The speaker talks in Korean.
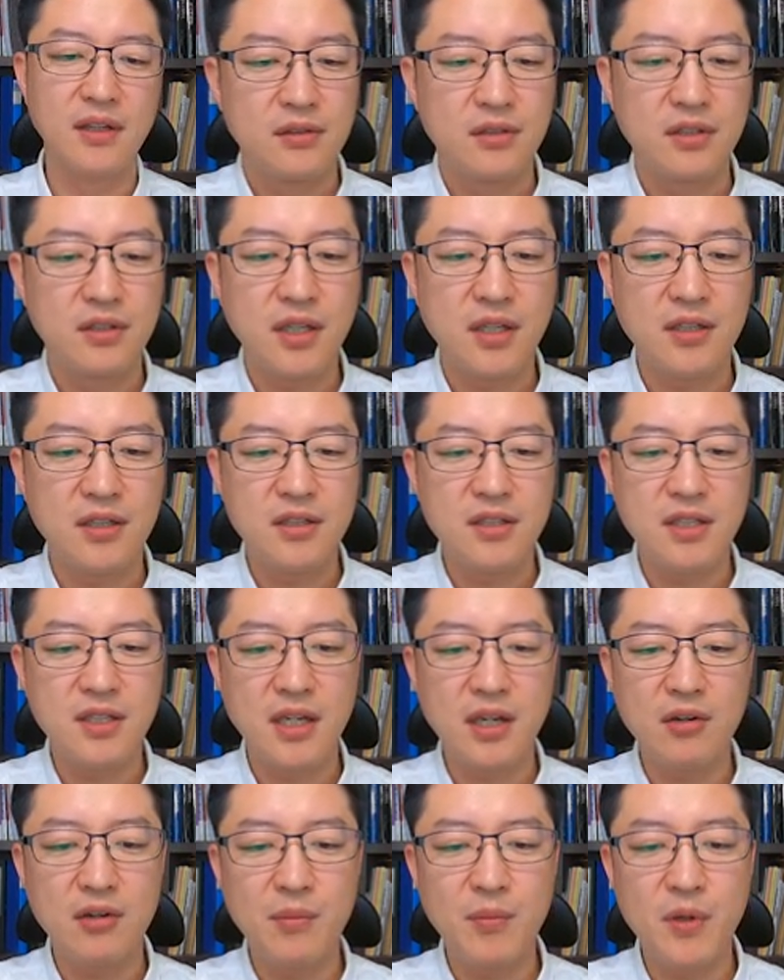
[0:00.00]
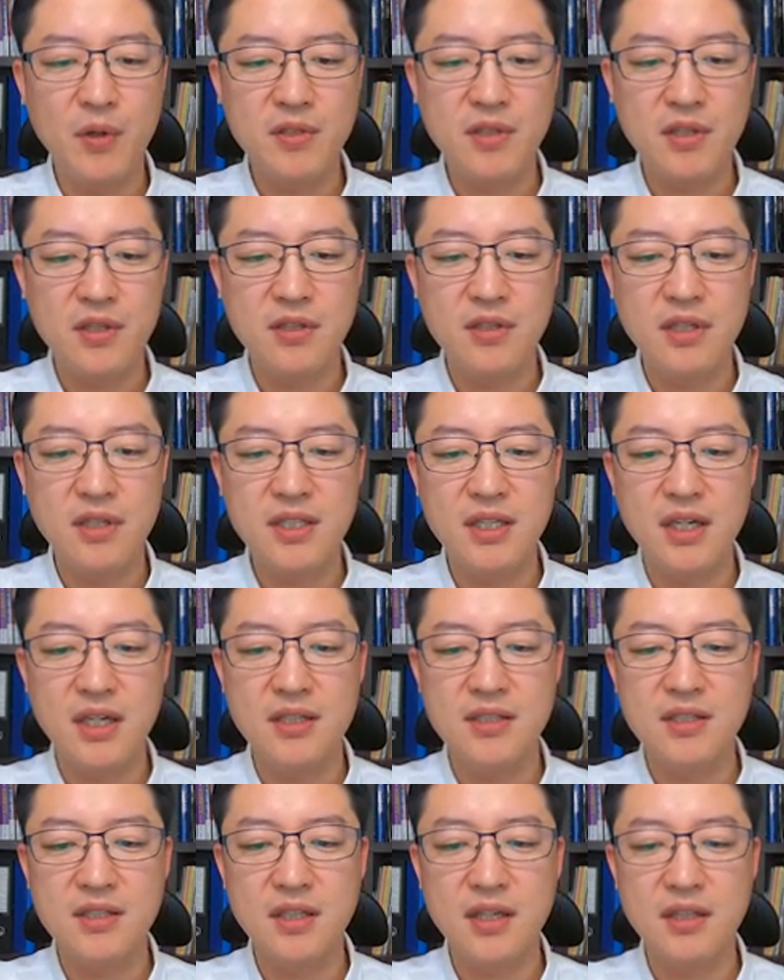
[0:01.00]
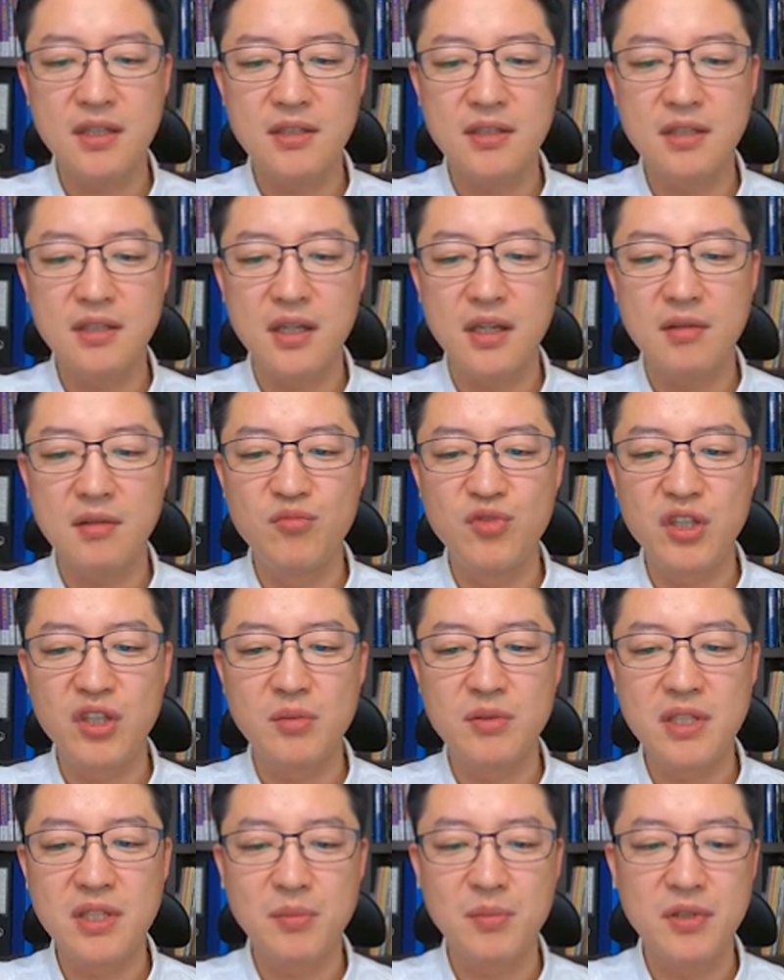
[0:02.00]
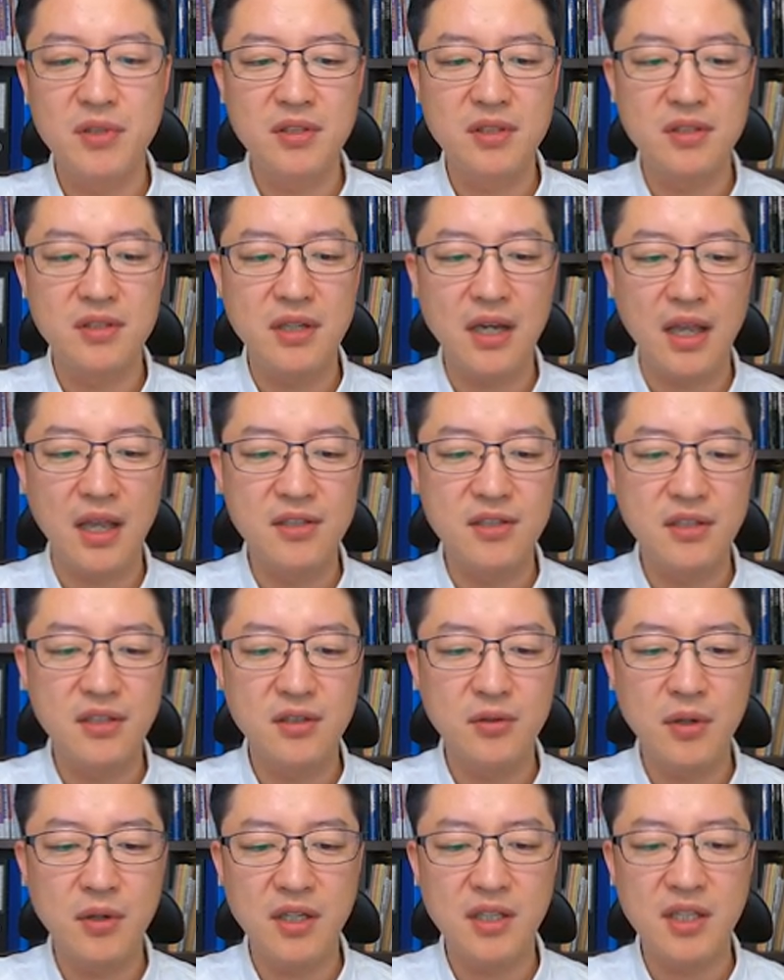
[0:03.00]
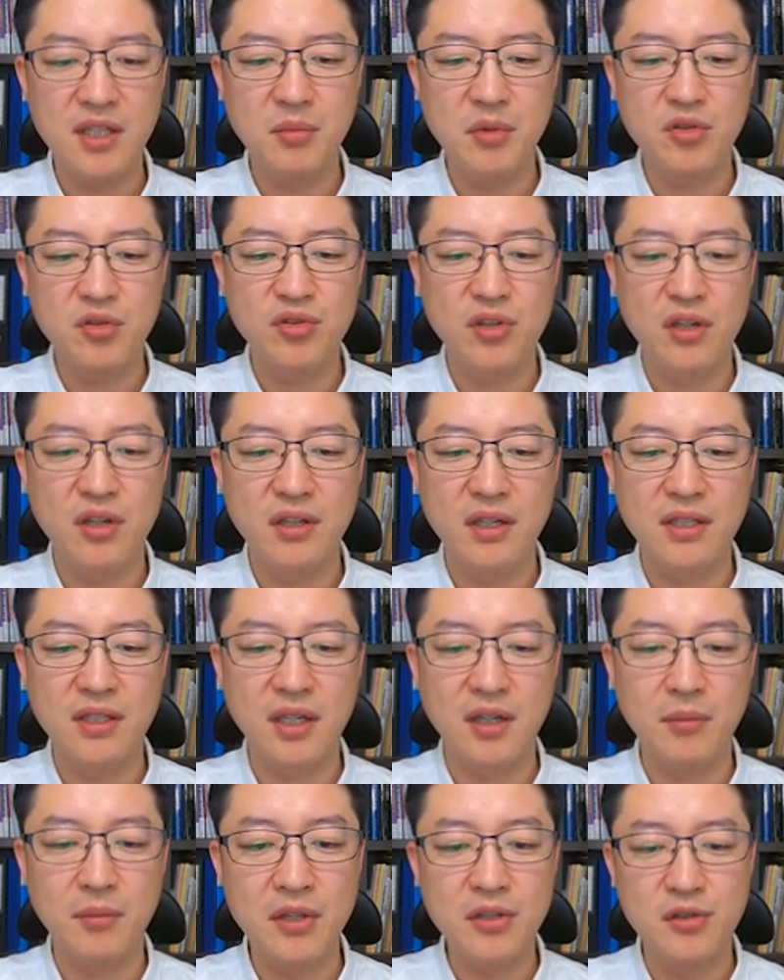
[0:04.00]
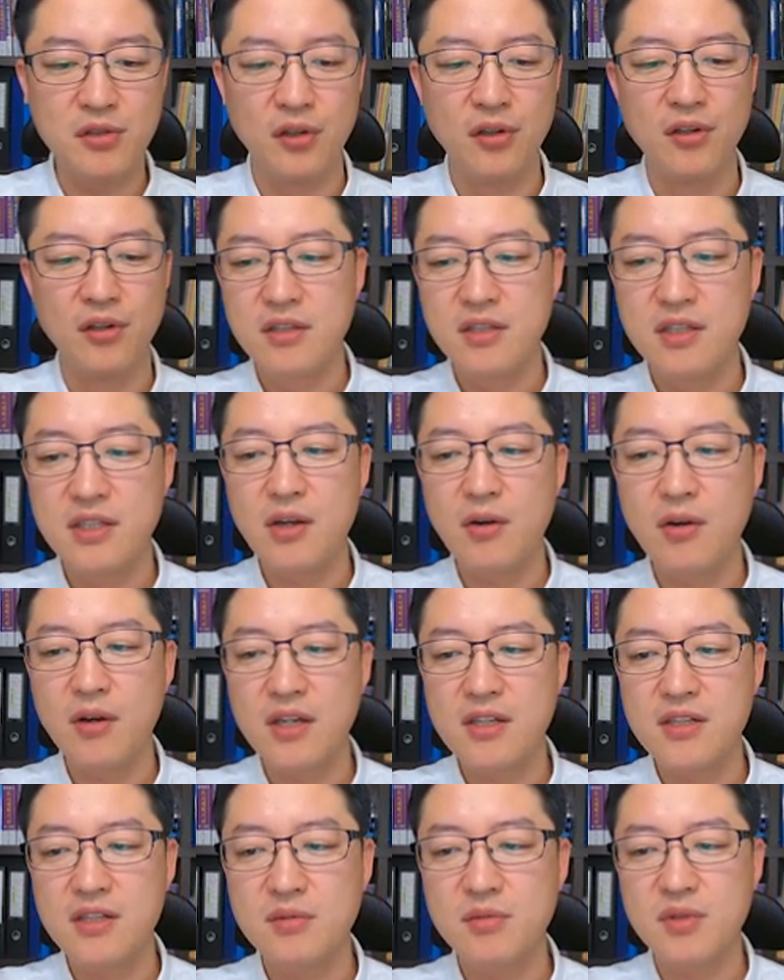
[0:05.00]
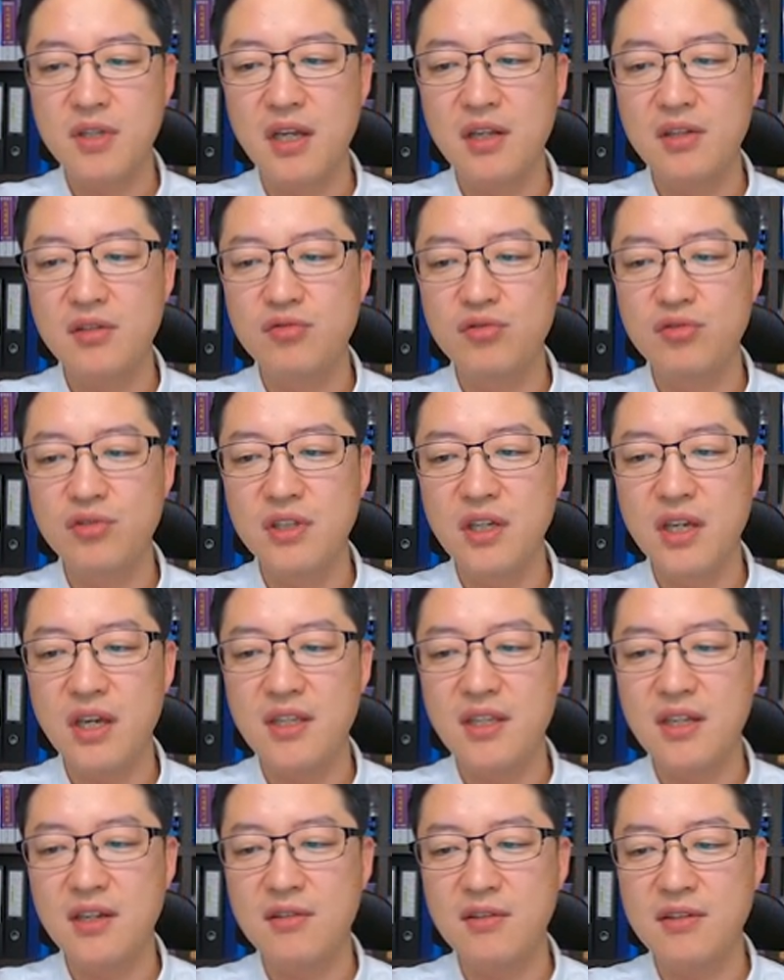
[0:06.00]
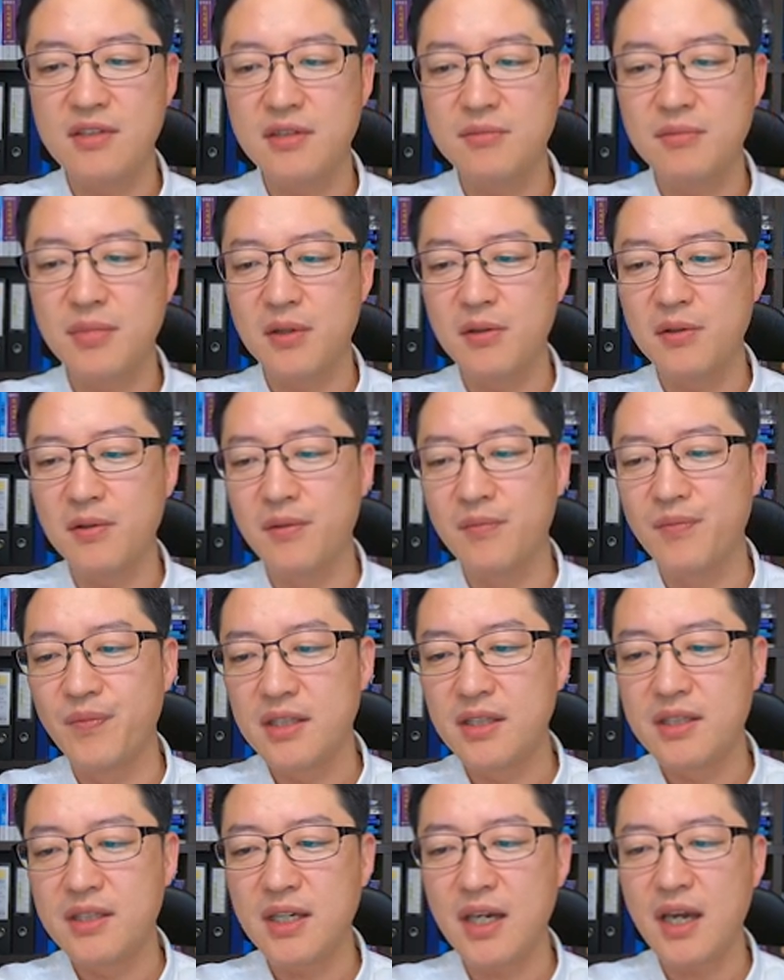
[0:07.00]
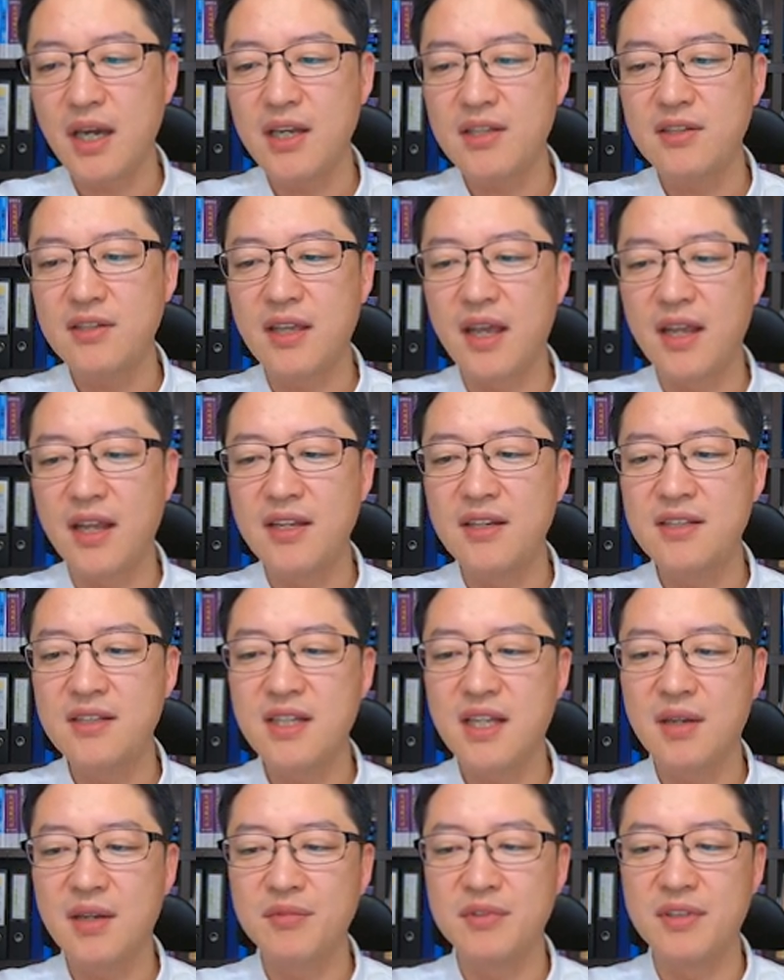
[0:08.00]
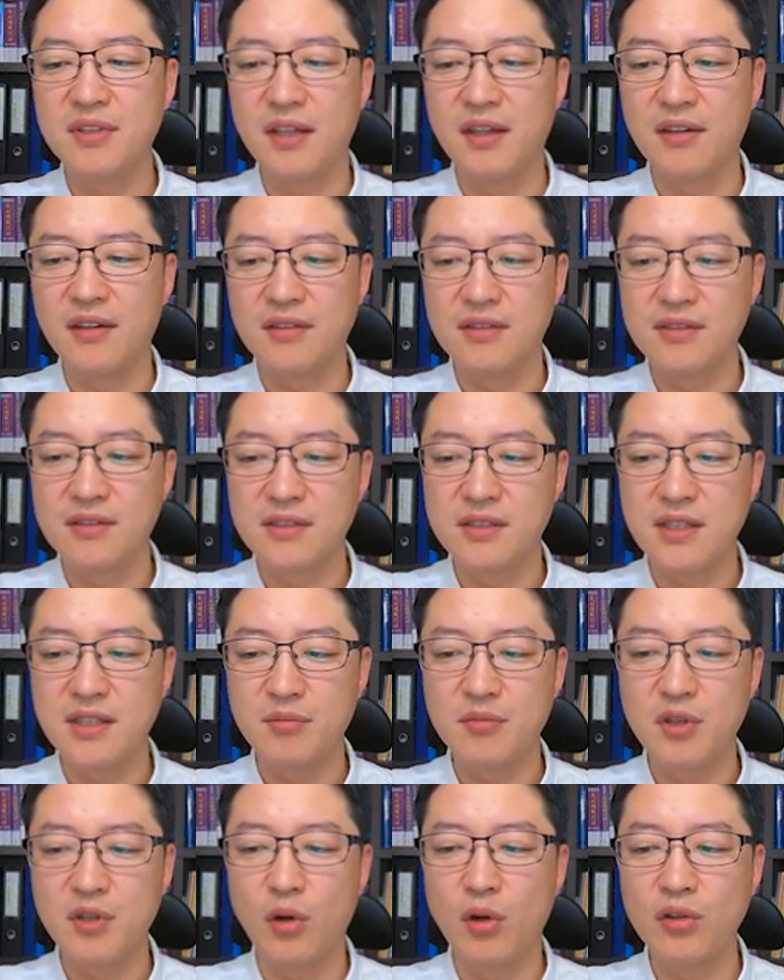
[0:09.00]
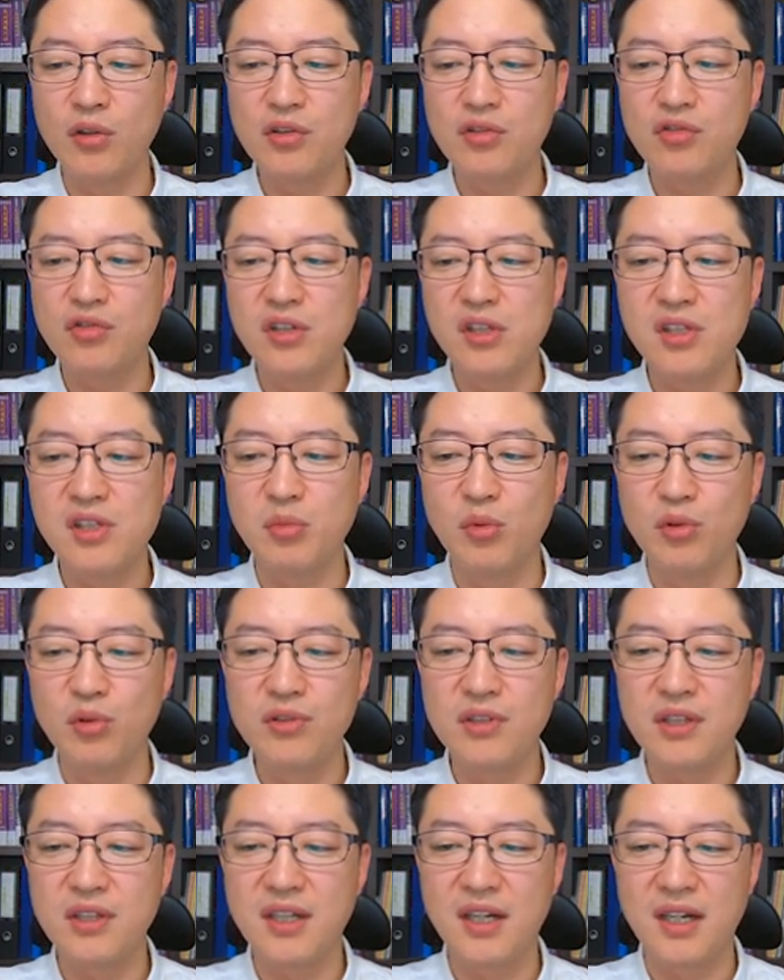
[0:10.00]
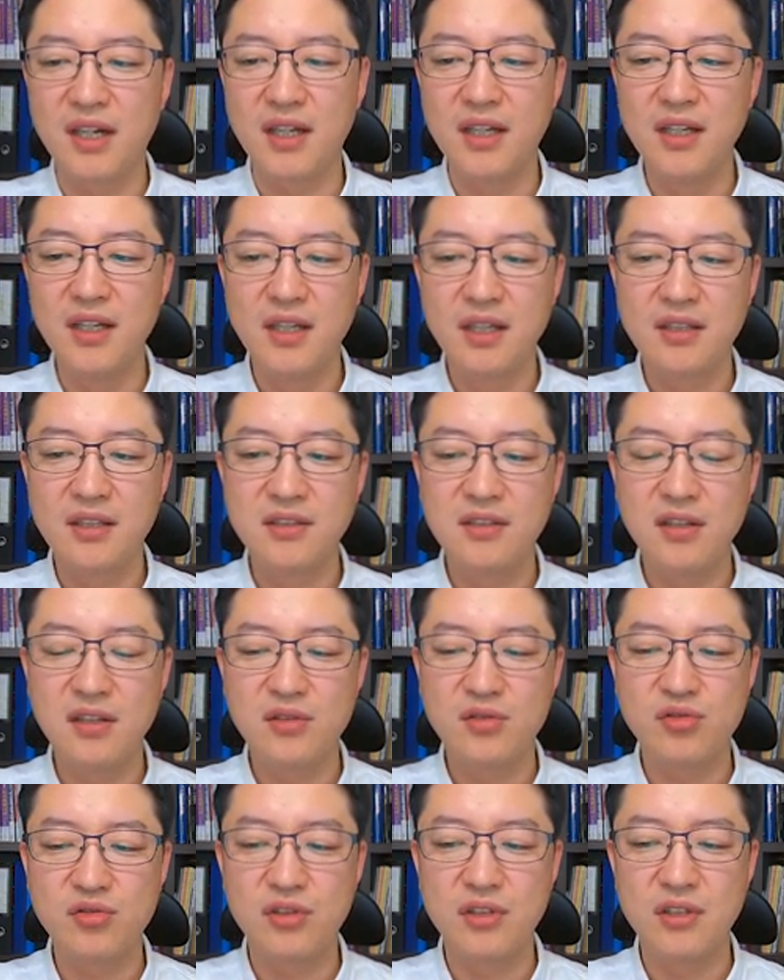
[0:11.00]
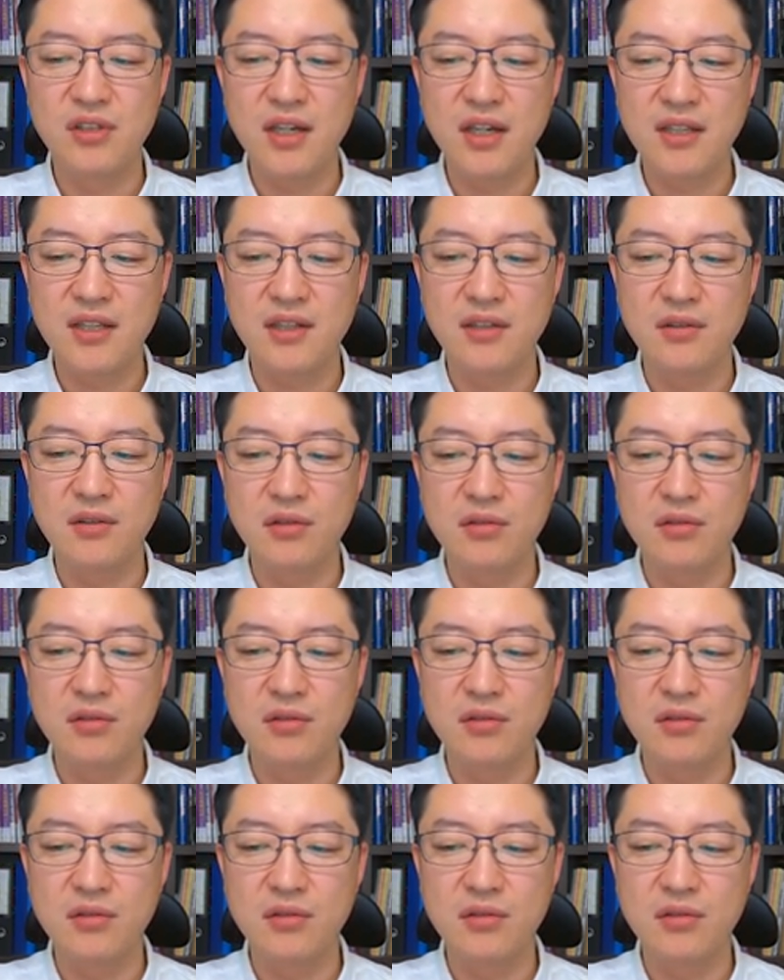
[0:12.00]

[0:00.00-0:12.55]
뒤따르는 차량과 버스에서 하차하는 승객들의 움직임을 살피는 등 안전을 확인하며 주행을 한다. 맞죠? 이 상황에서 지금 제일 주의해야 될 것은 바로 이 차에서 내리는 사람들이에요. 그래서 이 사람들이 어디로 튈지 모르니까 그걸 주의를 해야 되는